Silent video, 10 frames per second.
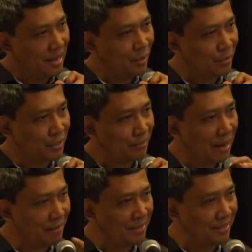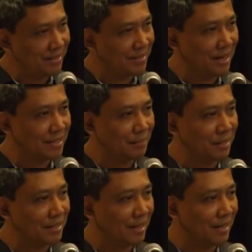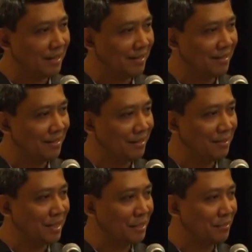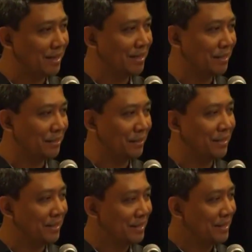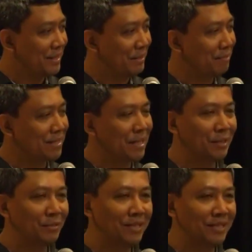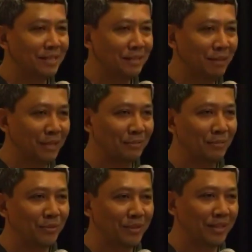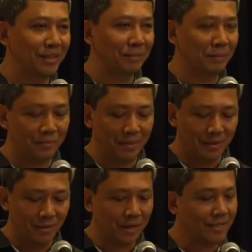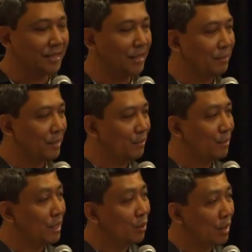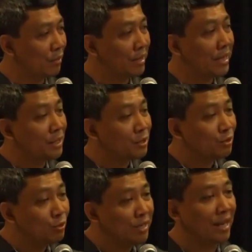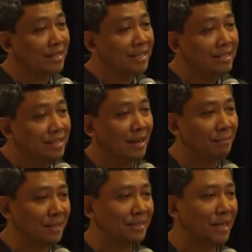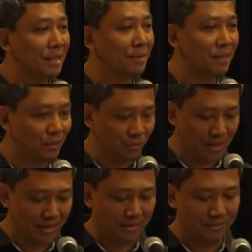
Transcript: harus dipahami ya, jangan sampai salah e, menerjemahkan ya. Jadi di pasar itu Nietzsche bertemu dengan orang sinting ini bertemu dengan orang-orang yang sudah tidak percaya pada Tuhan.